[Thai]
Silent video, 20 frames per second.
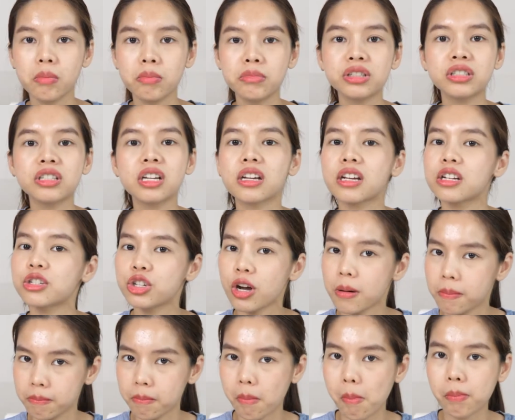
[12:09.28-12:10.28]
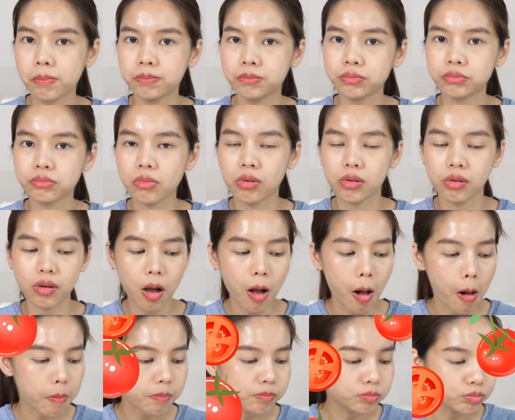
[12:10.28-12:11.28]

ไม่ใช่เคชชัปนะคะ